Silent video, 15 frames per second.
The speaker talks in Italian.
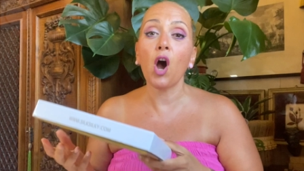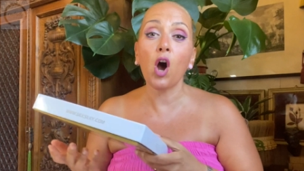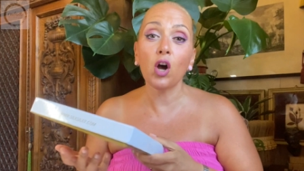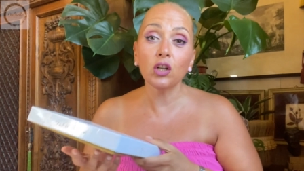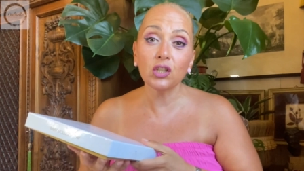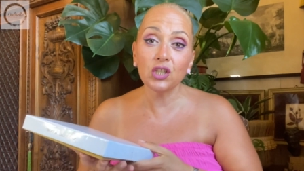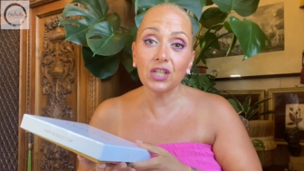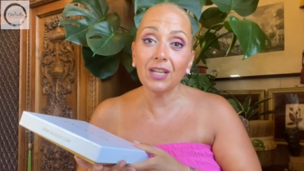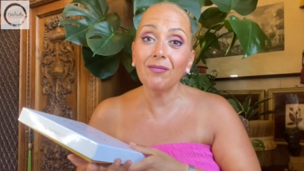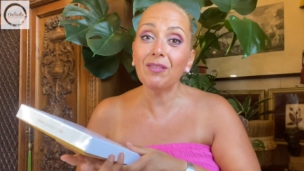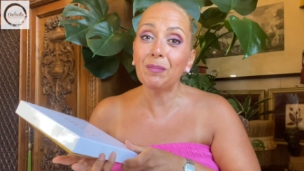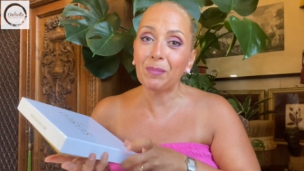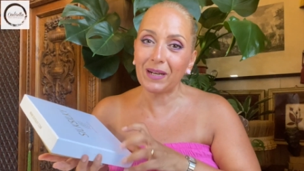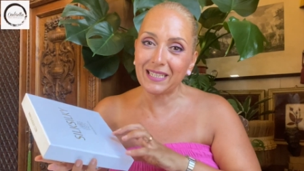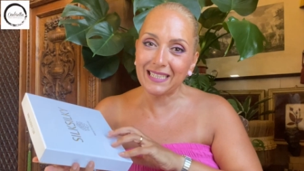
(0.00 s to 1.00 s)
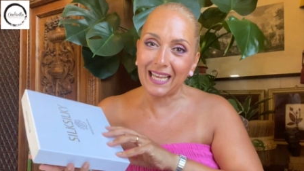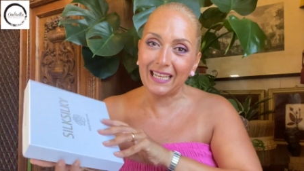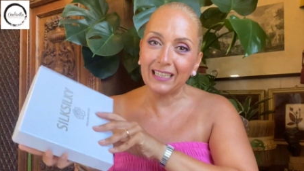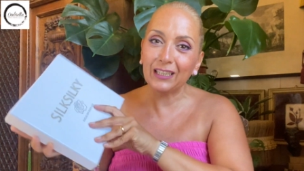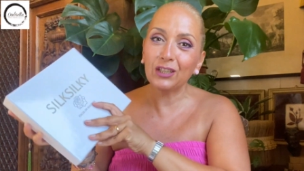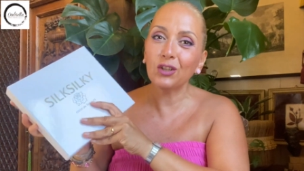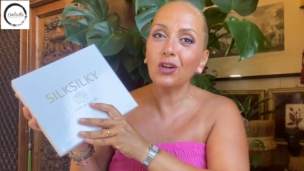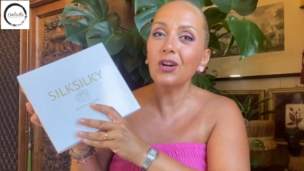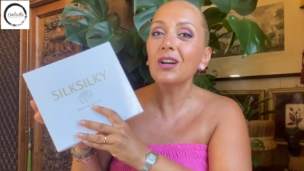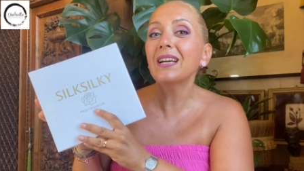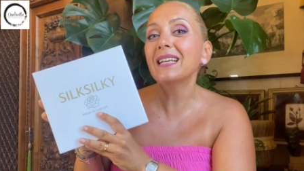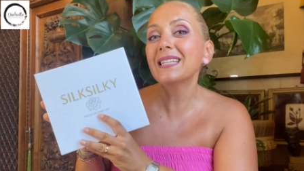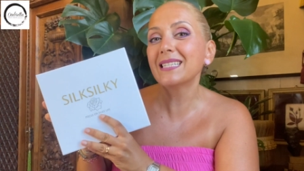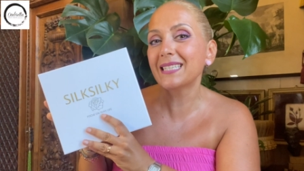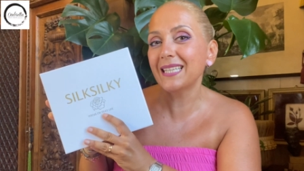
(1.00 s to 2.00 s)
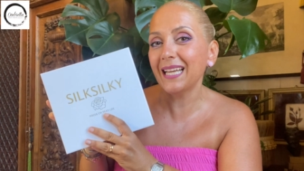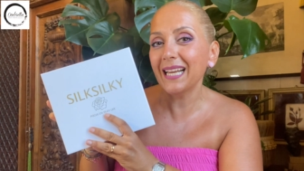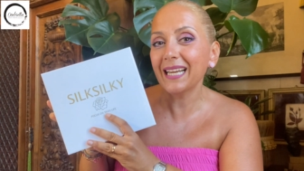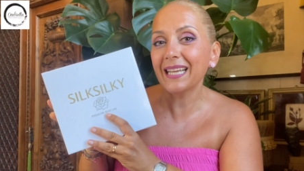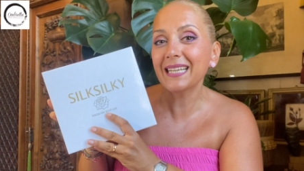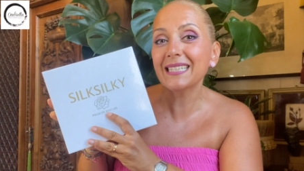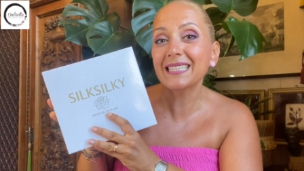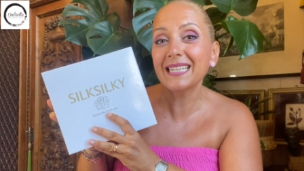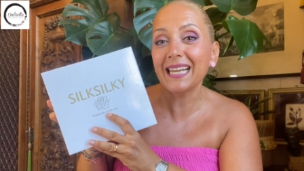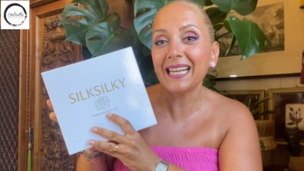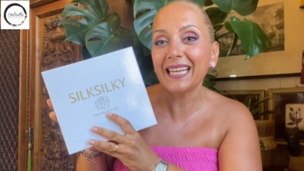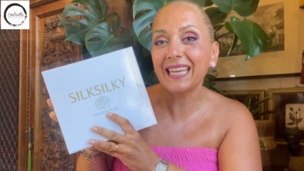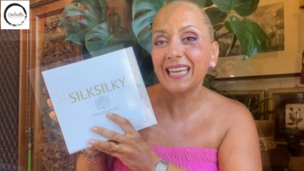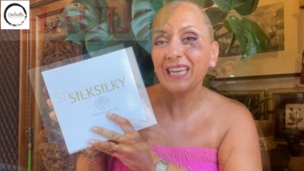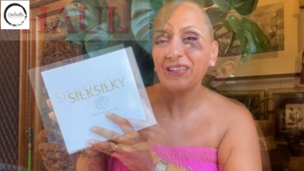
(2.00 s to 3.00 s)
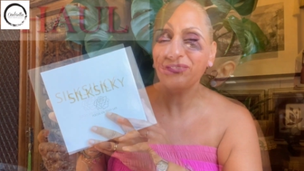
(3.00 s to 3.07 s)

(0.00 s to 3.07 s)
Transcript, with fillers: Oggi vi presento Silk Silky.